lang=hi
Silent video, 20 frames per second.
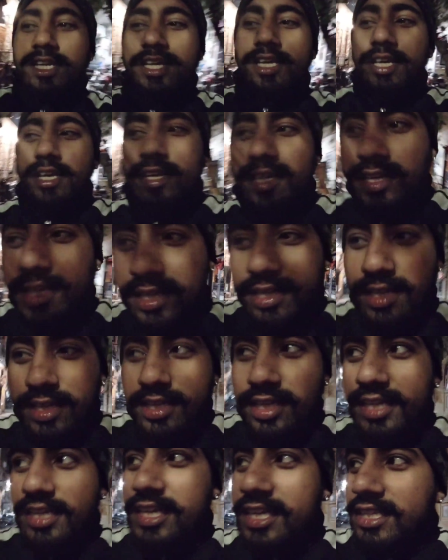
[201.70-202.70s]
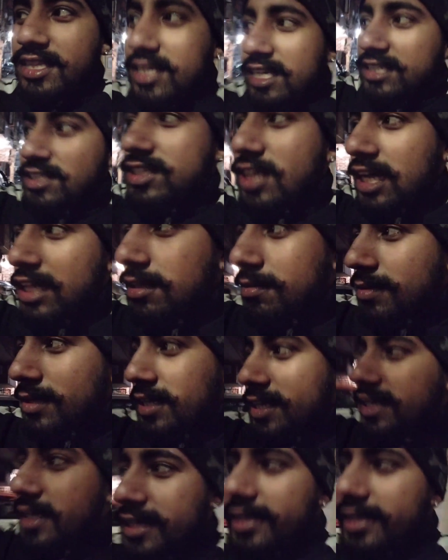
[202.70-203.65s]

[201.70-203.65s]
से ईद का चांद बन